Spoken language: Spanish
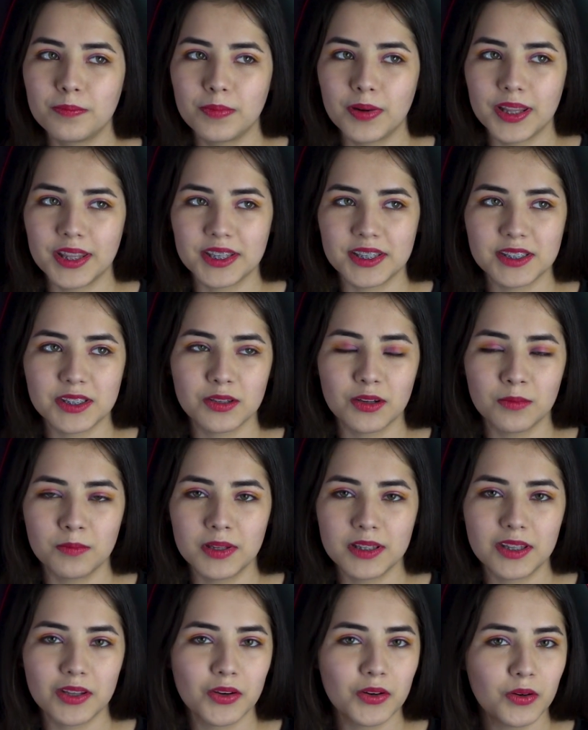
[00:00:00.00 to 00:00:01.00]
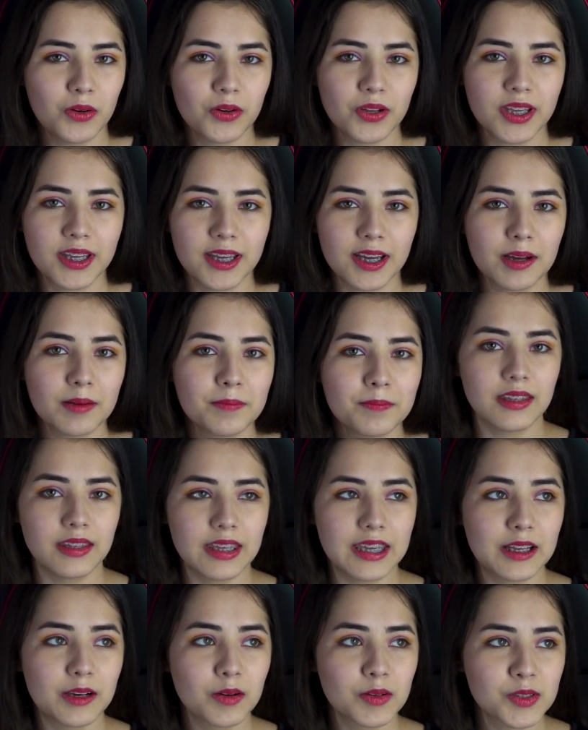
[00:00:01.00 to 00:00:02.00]
predicción meteorológica.
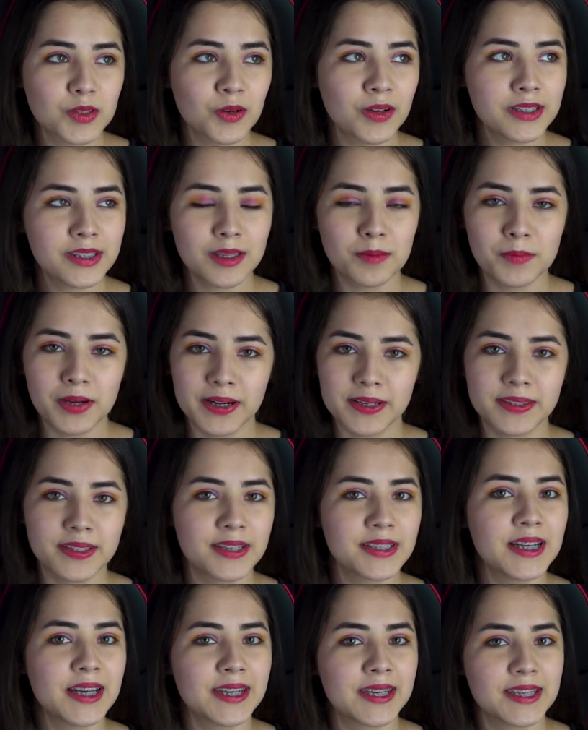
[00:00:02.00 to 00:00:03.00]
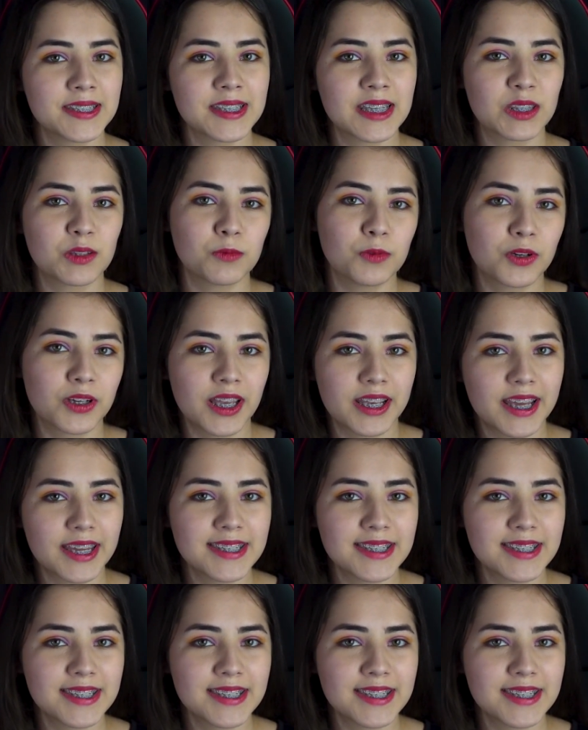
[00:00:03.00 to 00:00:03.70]
Incluso este martes la NASA tuvo que